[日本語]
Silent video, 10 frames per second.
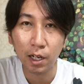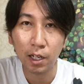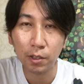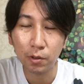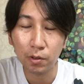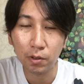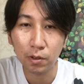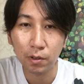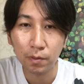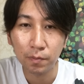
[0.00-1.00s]
あ
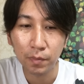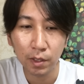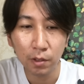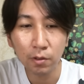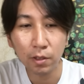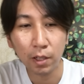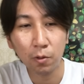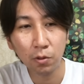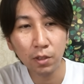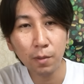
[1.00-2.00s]
のでよくね
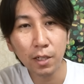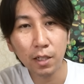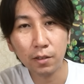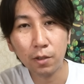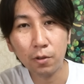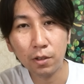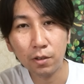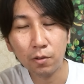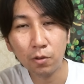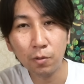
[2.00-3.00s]
言霊学でこれ
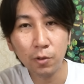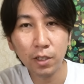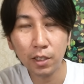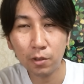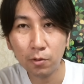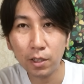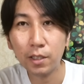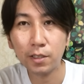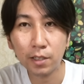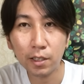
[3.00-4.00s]
この問題ってどうな
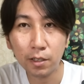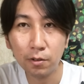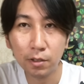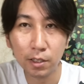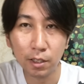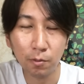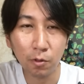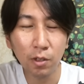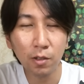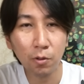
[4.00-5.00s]
んですかってくるんですけども
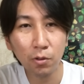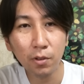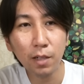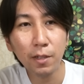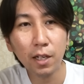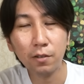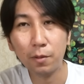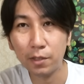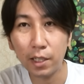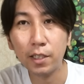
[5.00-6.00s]
これは言霊学
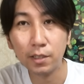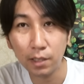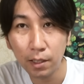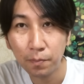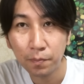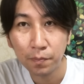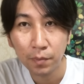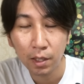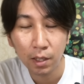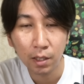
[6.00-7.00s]
でもないんですね。
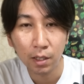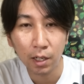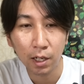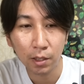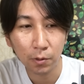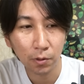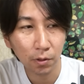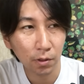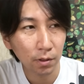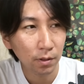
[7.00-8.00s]
あ
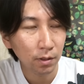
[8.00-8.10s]
の